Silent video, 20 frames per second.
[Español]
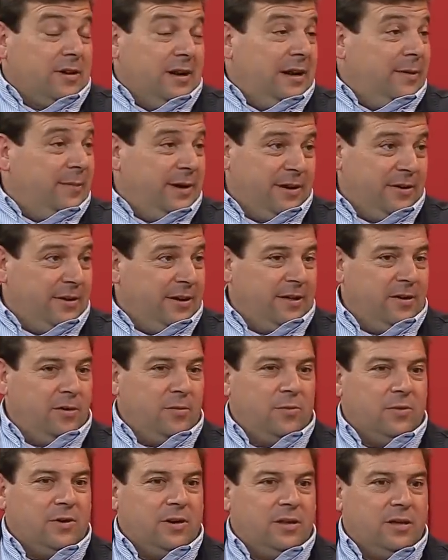que en la mayoría de los
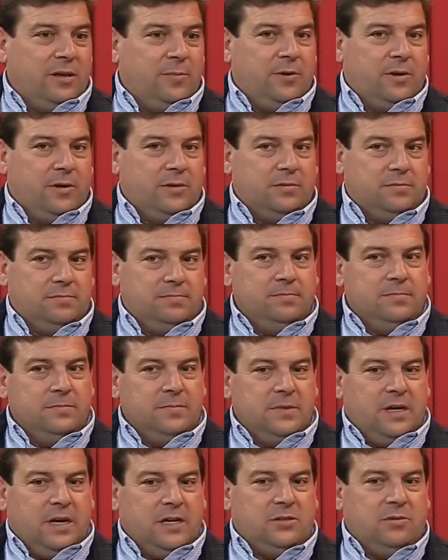municipios,
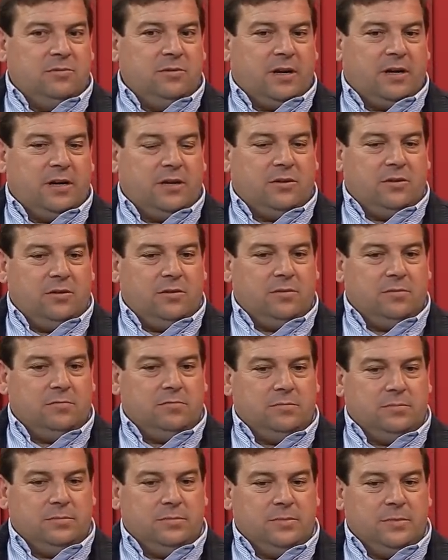ha sido una
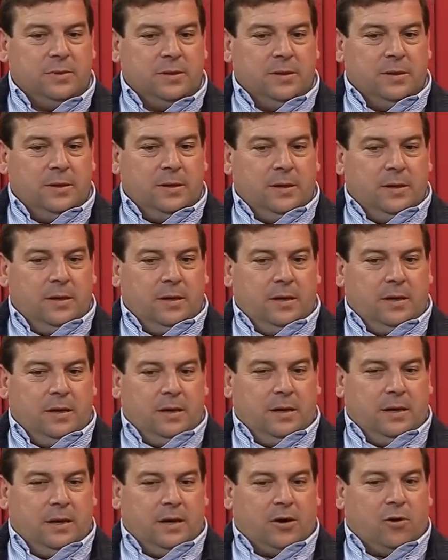gestión
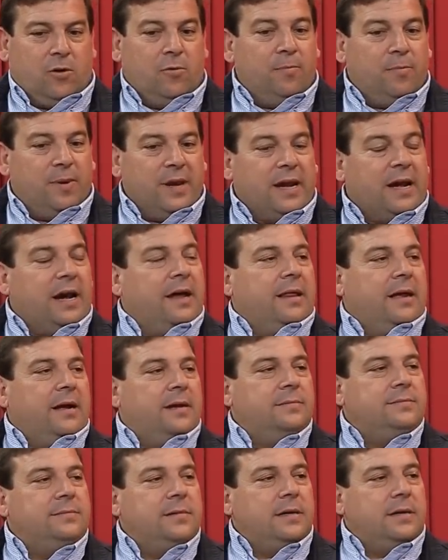eh, complicada,
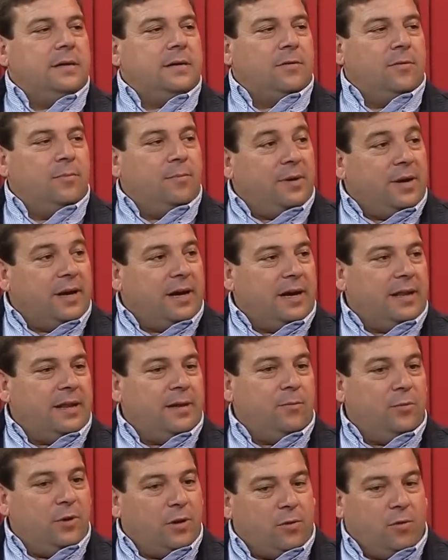complicada,
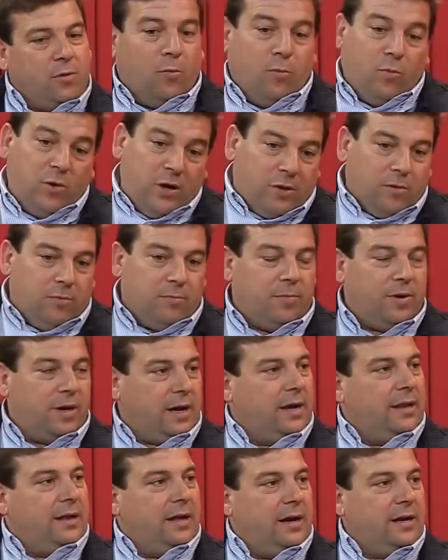muy, muy
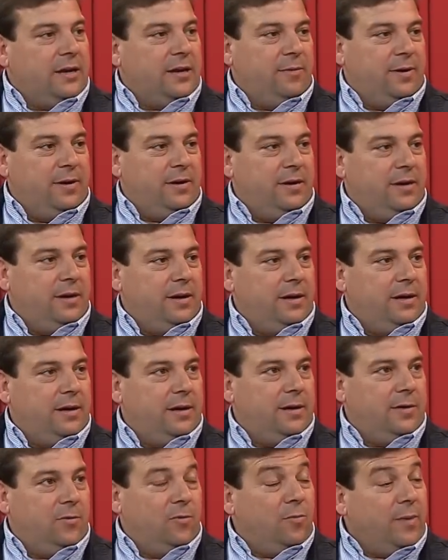complicada a nivel
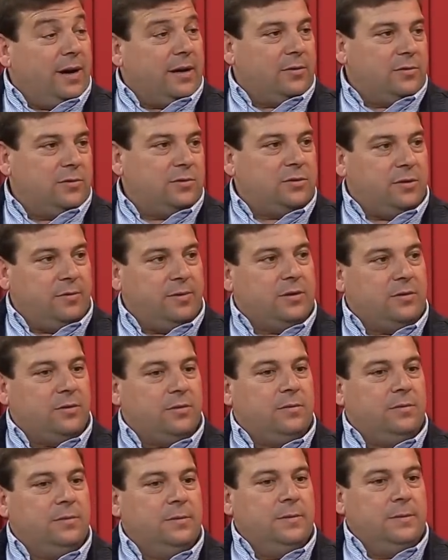eh, humano, sobre
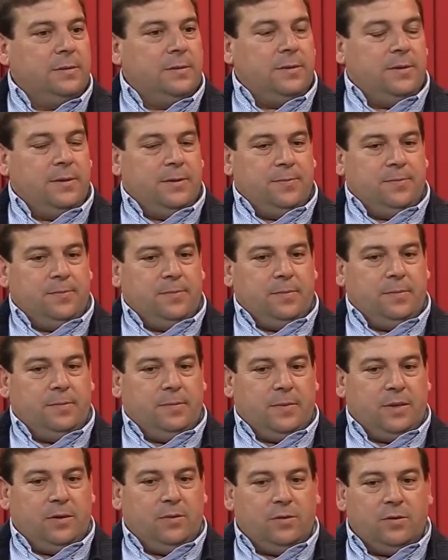todo.
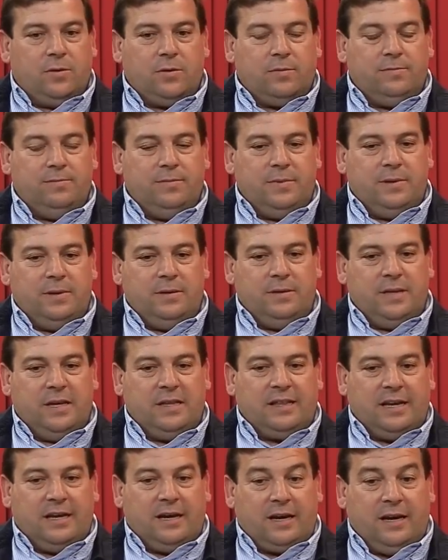Yo de
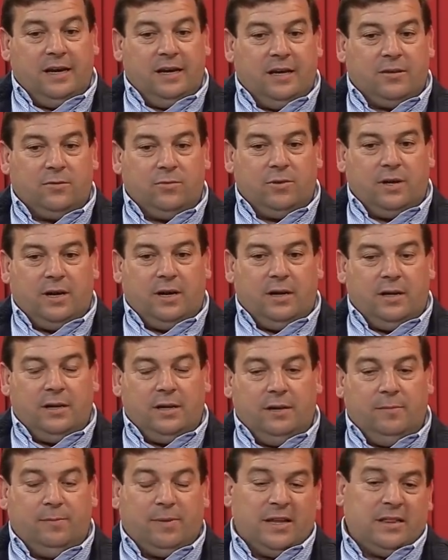esta legislatura
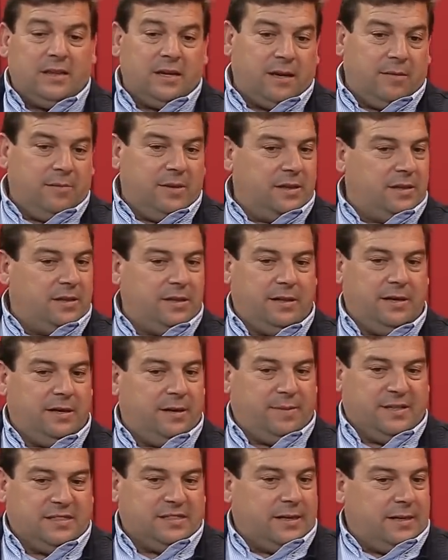y prácticamente de
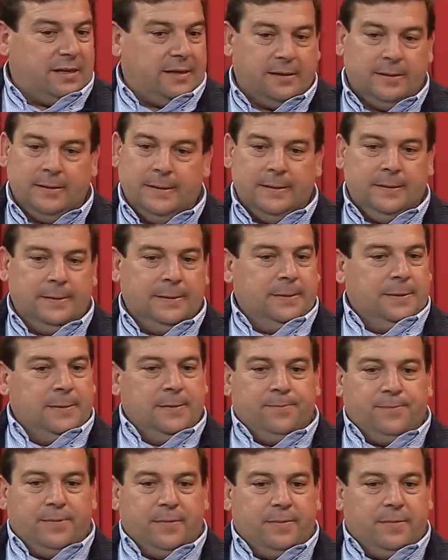la pasada,
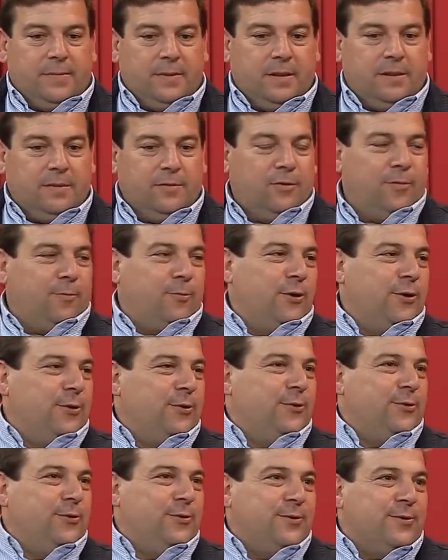Mm, no
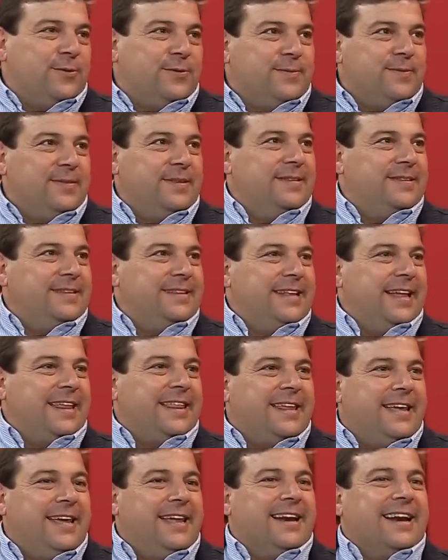puedo
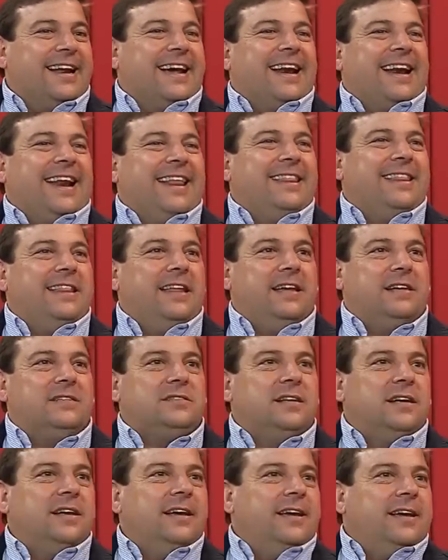decir
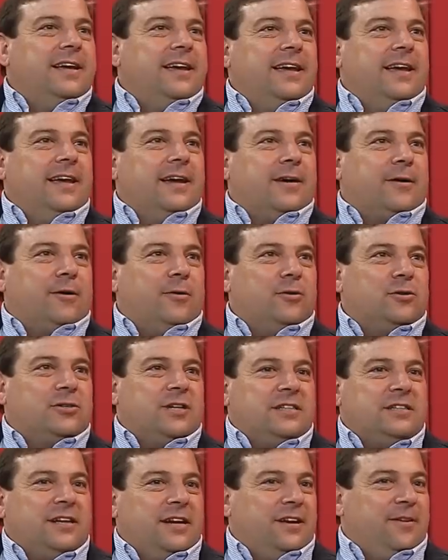grandes eh,
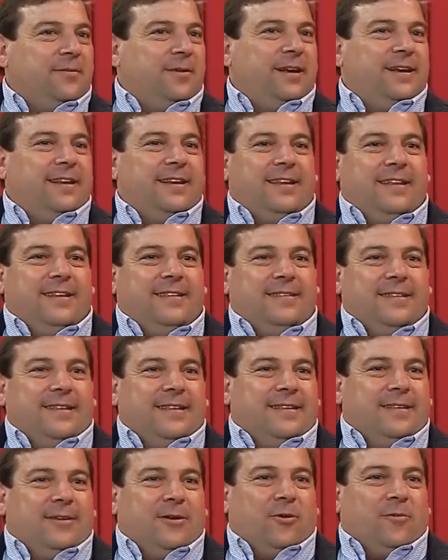cosas a
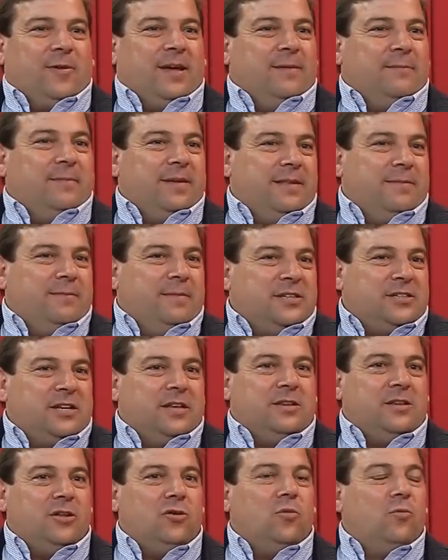nivel de lo bien. Me, he
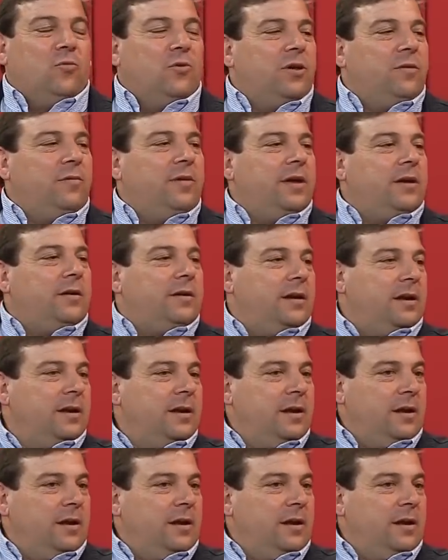sentido muy bien